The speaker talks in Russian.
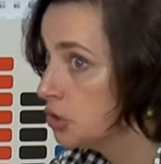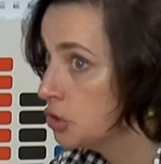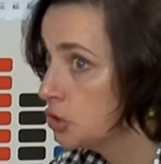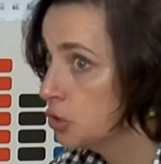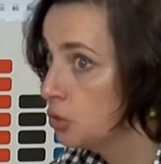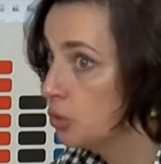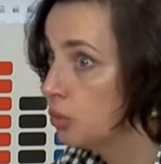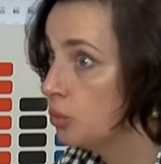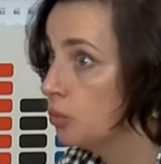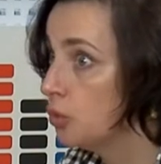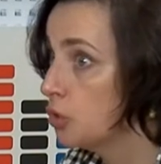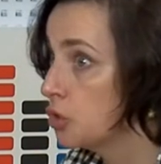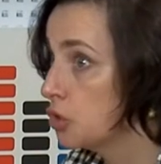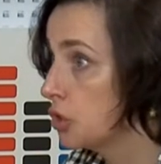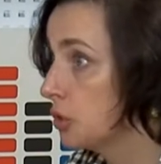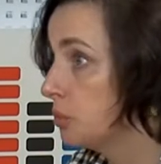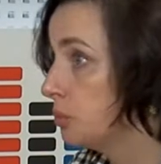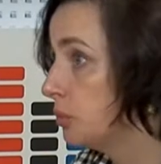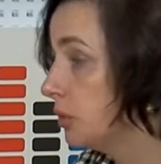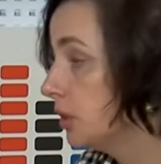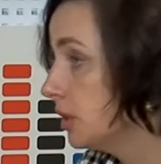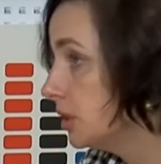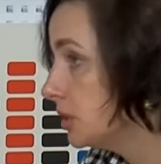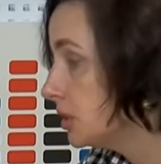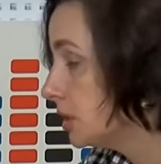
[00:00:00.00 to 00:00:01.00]
что может
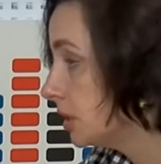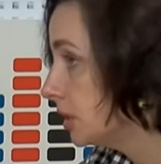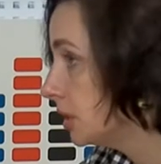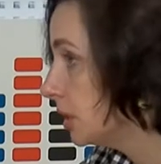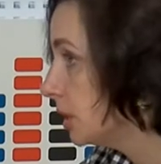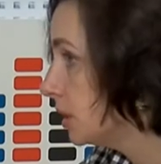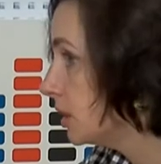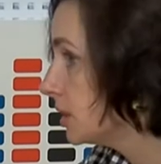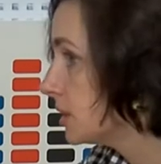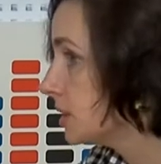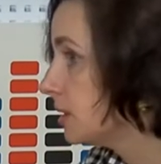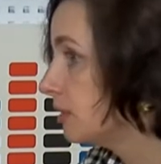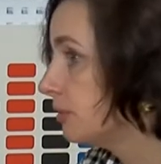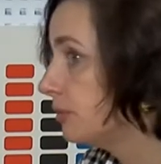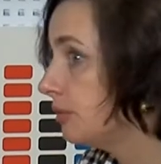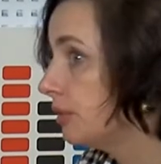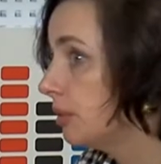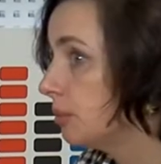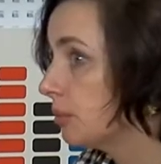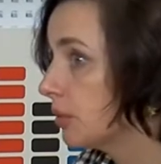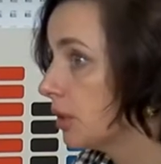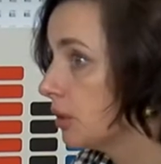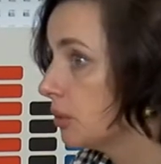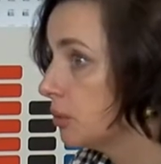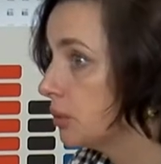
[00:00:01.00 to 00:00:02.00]
быть, это если
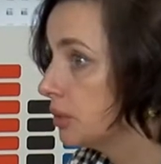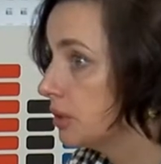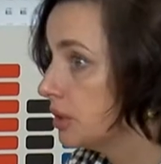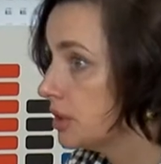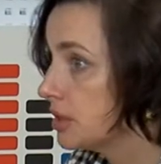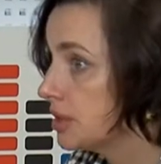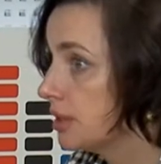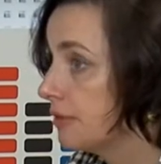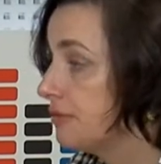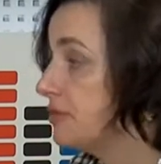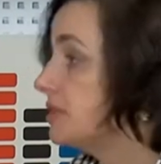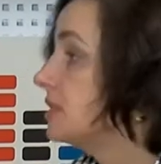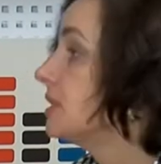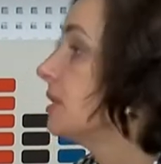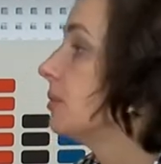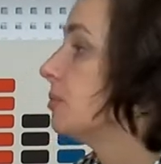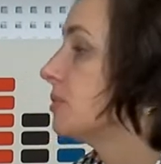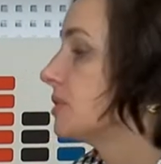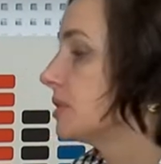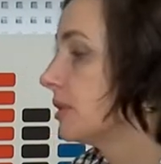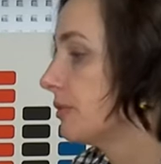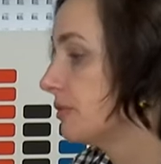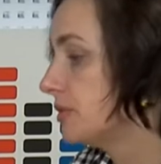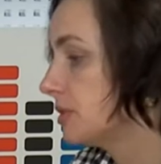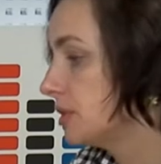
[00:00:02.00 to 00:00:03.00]
фильм какой-то
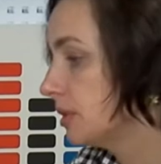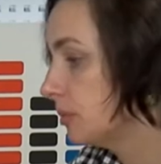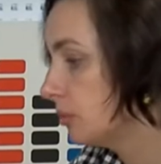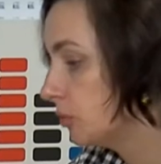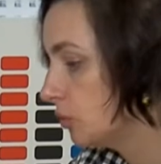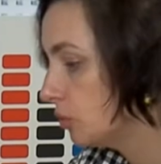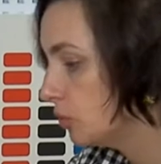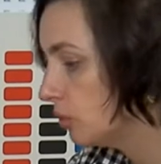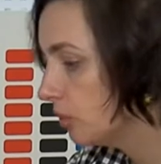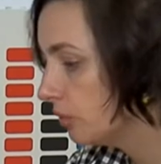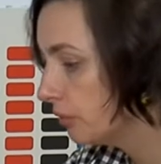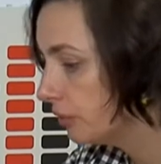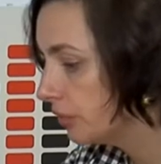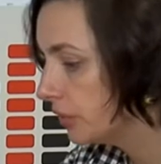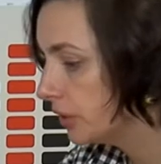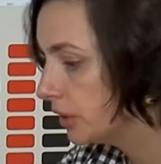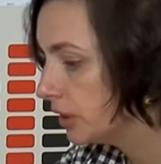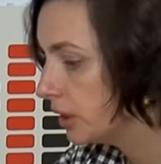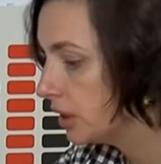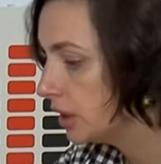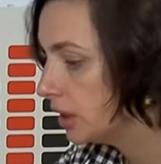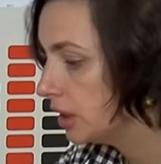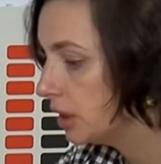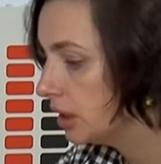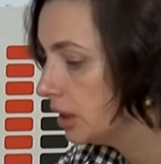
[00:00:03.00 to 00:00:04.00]
совсем-совсем
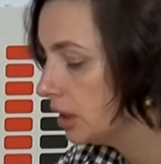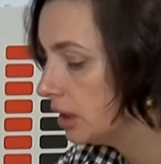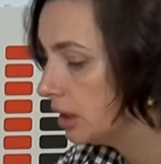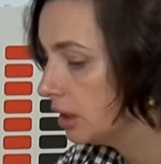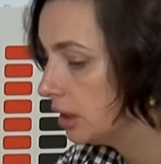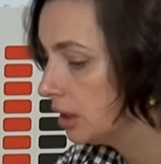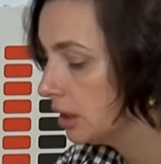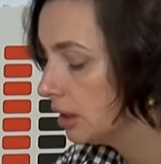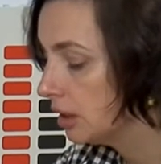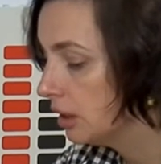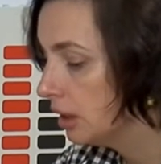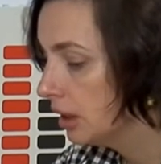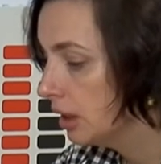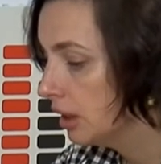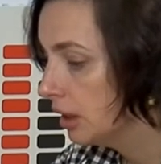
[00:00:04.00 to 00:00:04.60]
новый, и